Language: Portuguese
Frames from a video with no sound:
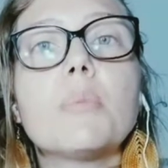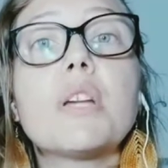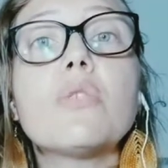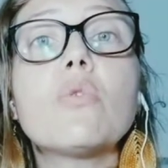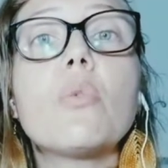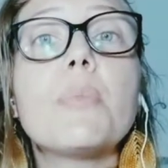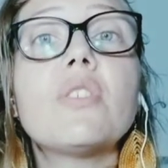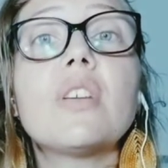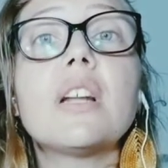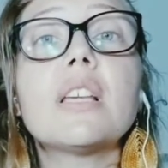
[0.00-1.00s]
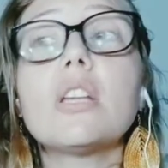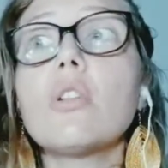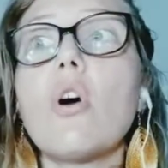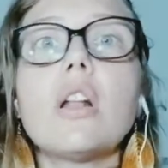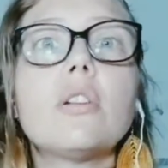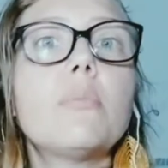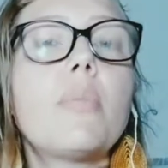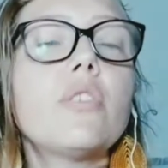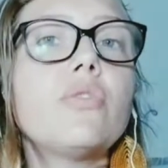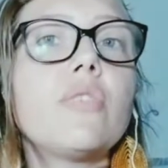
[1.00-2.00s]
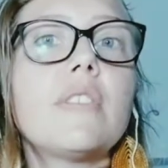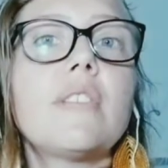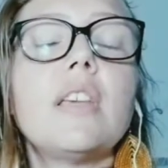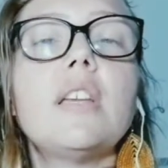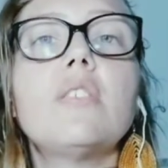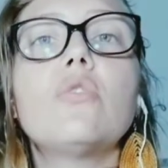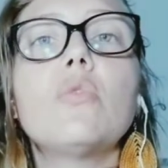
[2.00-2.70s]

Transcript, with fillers: Porque no começo era aquilo, olha, não pode fazer isso,